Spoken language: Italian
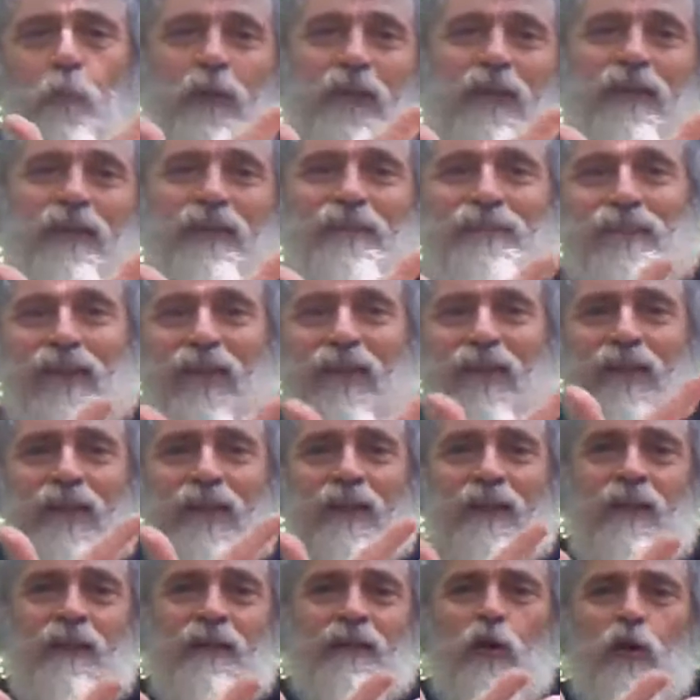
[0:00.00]
per le 3
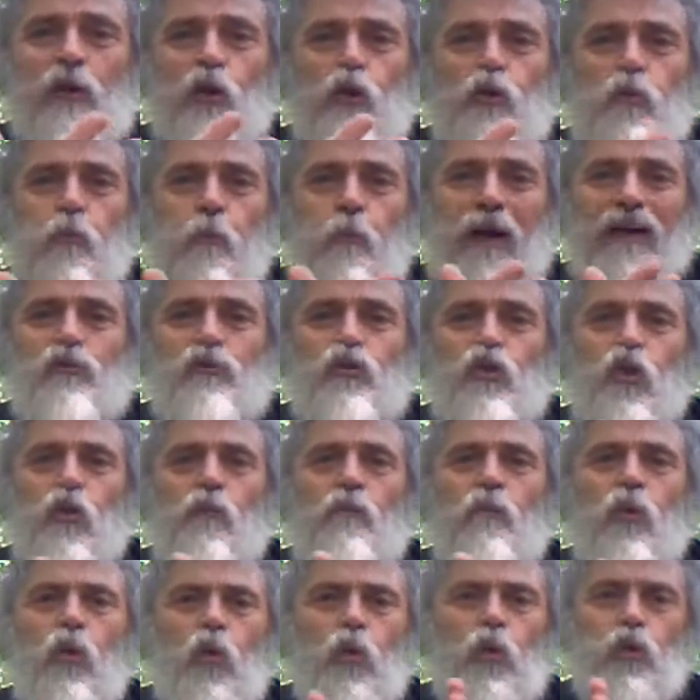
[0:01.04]
dello spazio
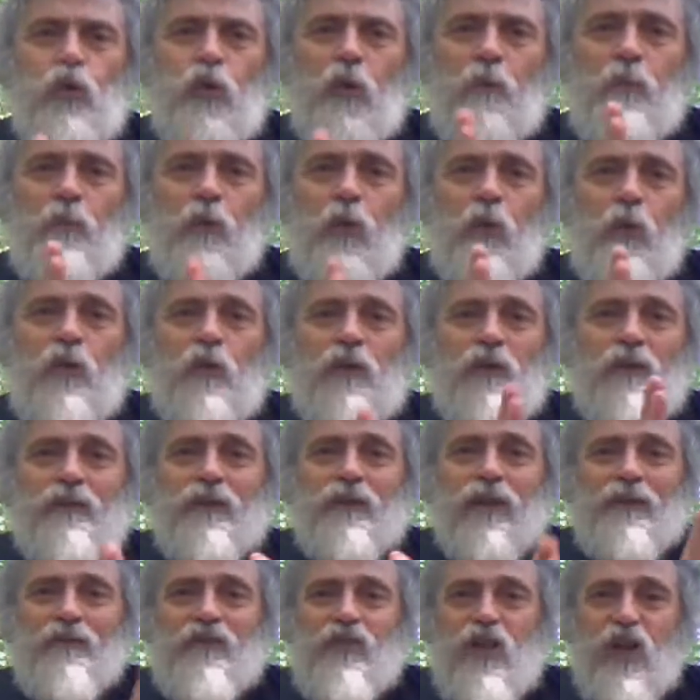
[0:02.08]
multiplo
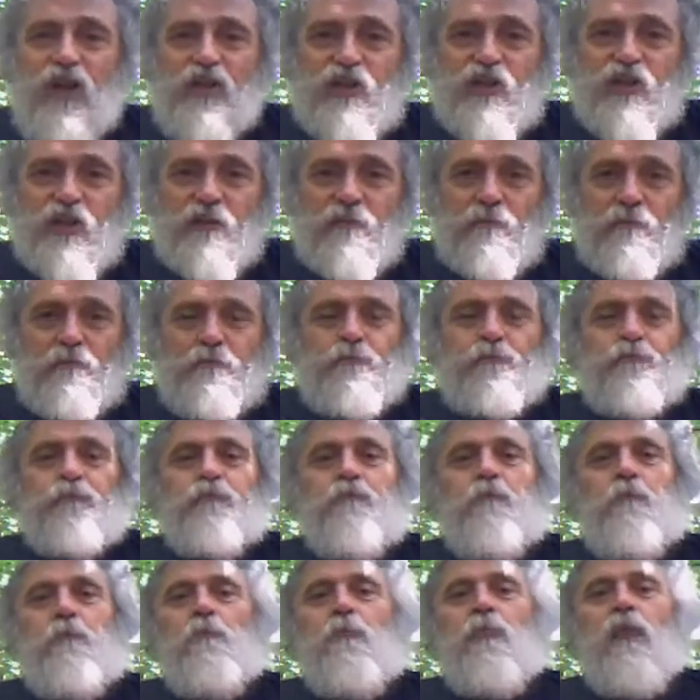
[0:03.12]
del 10,
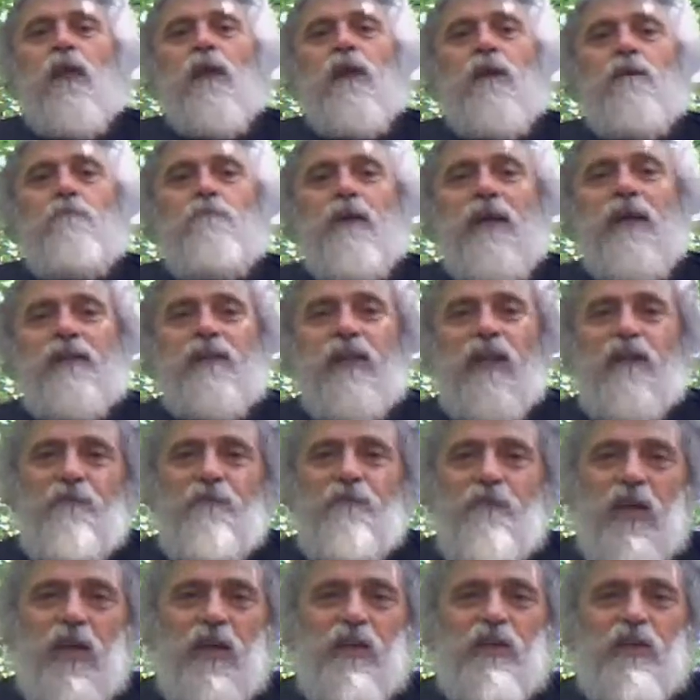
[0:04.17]
mentre
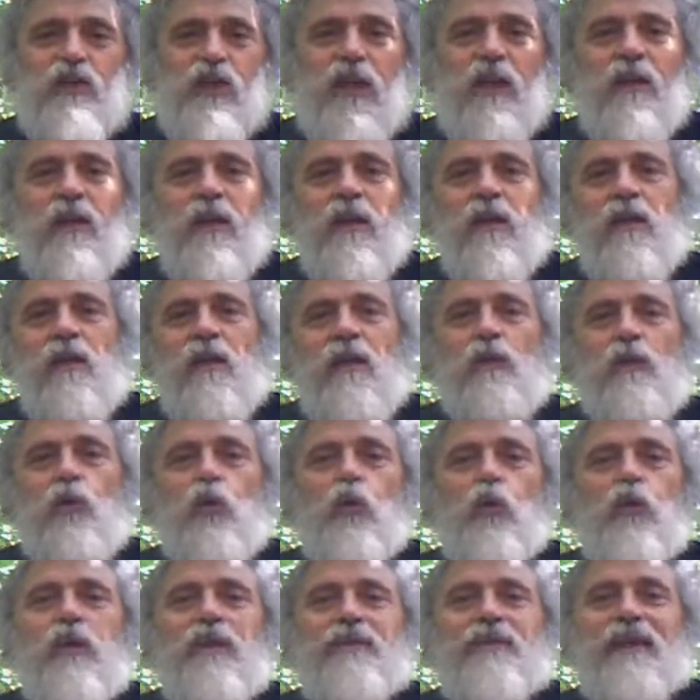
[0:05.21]
invece
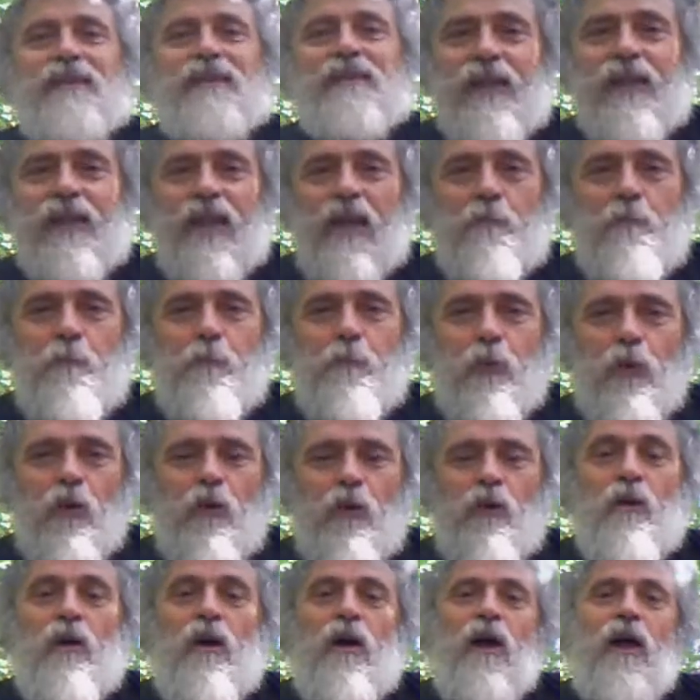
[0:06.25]
l'unità
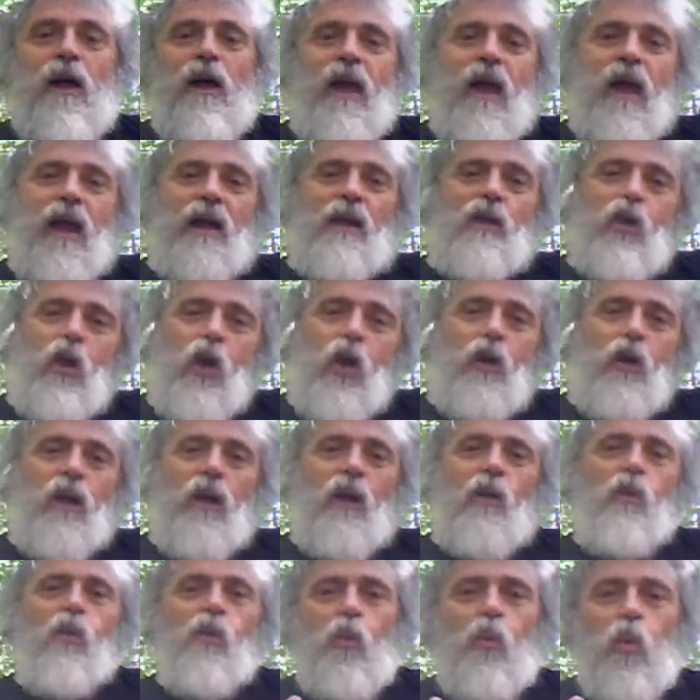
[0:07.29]
tempo è
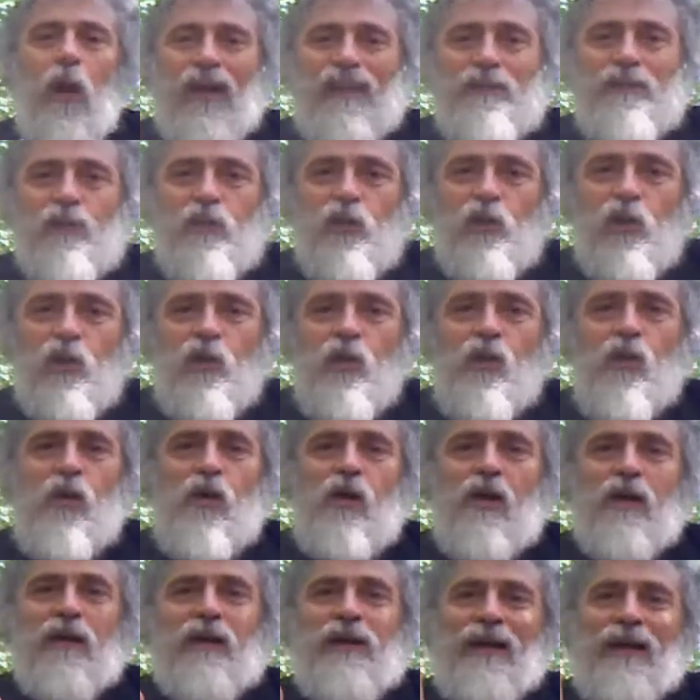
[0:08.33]
ancora un 4
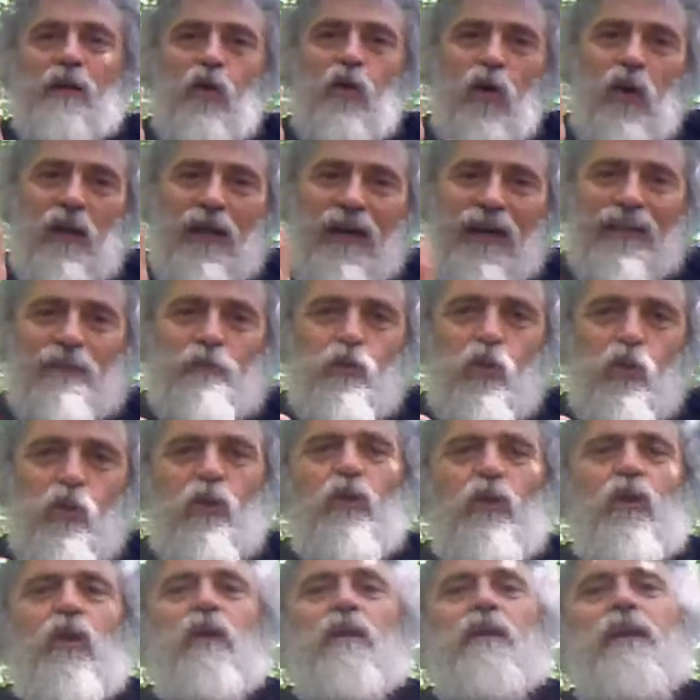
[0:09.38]

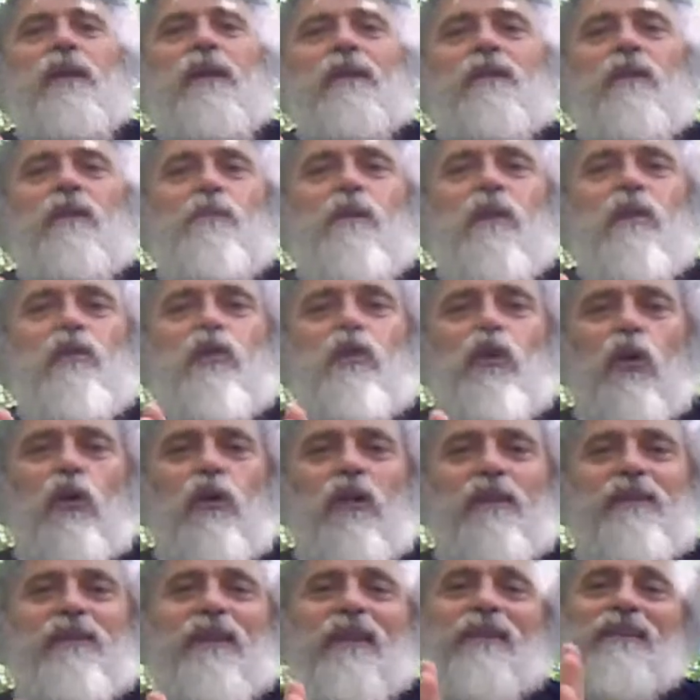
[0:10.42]
calcolato nella
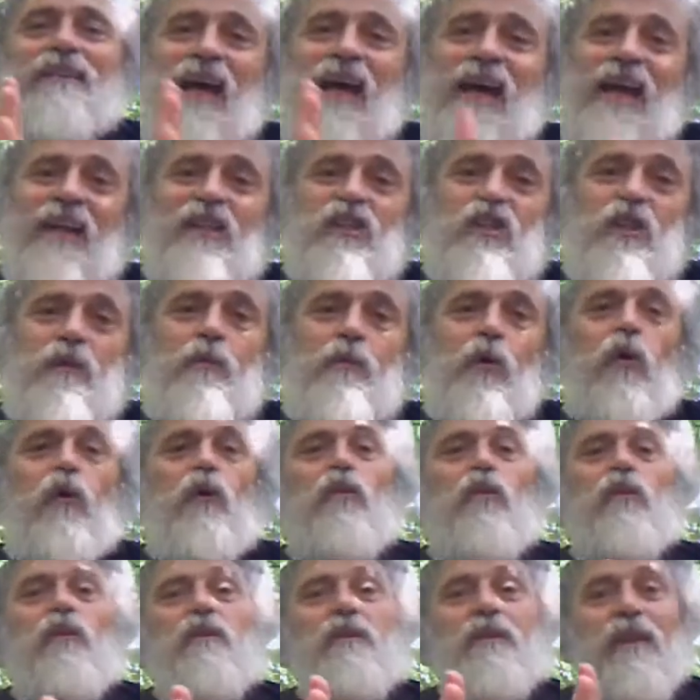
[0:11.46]
dimensione del
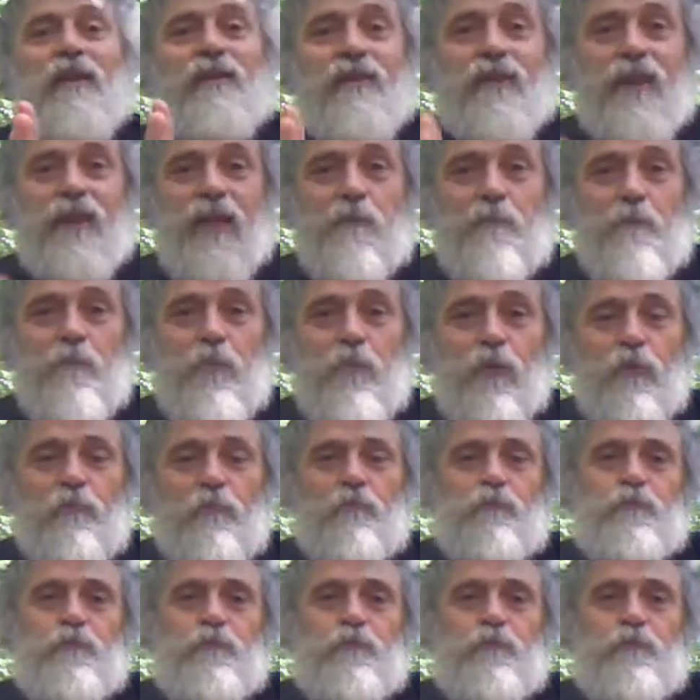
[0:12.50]
decimo del tempo.